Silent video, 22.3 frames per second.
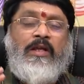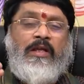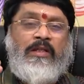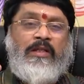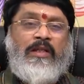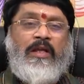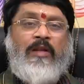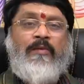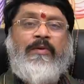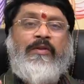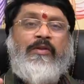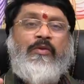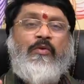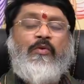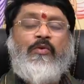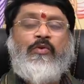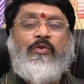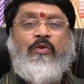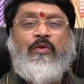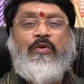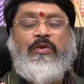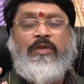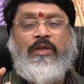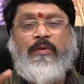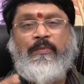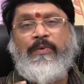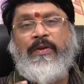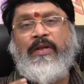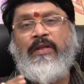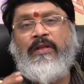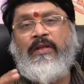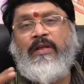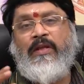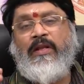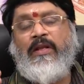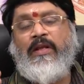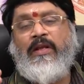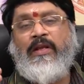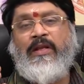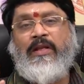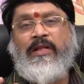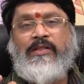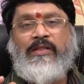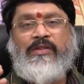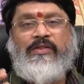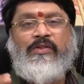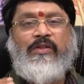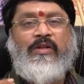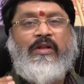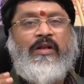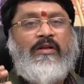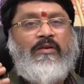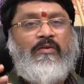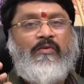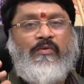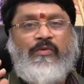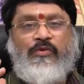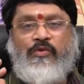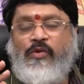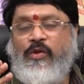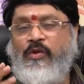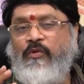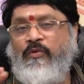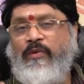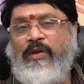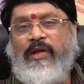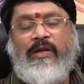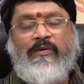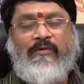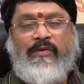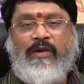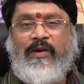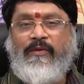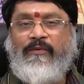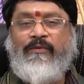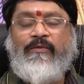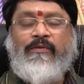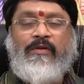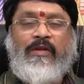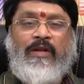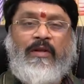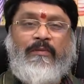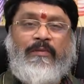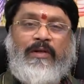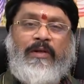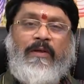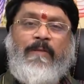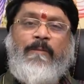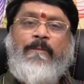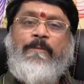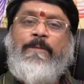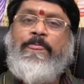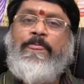ఈ నలభై ఐదు రోజుల్లో ఎప్పుడైనా ఎలాగైనా సరే చిరాకులు కొంచెం ఎక్కువ అయ్యే అవకాశం ఉంటుంది కాబట్టి